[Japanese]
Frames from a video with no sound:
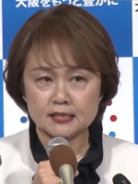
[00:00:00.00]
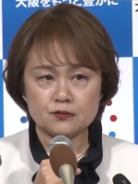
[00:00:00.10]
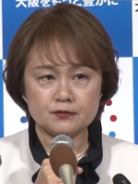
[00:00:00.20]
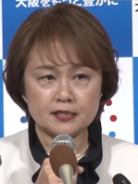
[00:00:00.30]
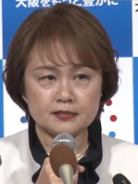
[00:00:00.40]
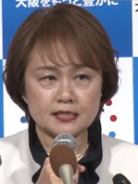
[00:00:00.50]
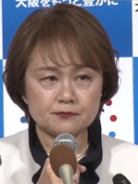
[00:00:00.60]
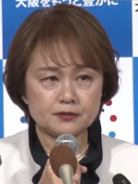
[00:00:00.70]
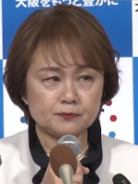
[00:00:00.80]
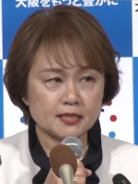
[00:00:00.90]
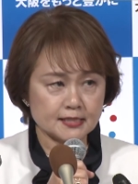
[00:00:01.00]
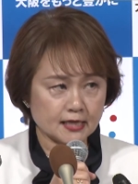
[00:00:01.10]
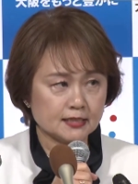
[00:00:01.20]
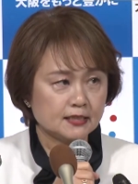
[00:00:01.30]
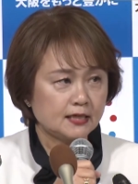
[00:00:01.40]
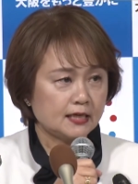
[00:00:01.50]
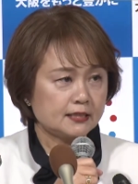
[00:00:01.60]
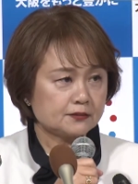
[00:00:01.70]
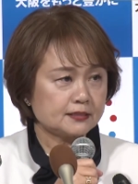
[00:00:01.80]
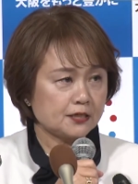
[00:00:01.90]
そしてスタッフの皆さん、
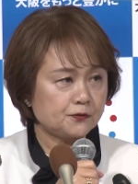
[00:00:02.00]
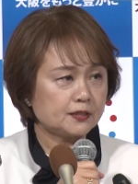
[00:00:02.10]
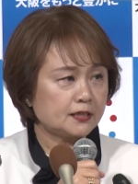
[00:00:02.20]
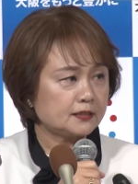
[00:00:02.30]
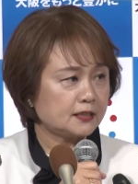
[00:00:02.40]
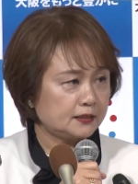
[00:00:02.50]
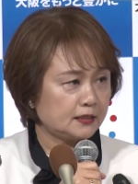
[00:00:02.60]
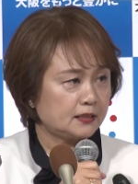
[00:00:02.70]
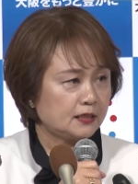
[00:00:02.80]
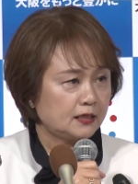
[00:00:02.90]
たくさんの方々に、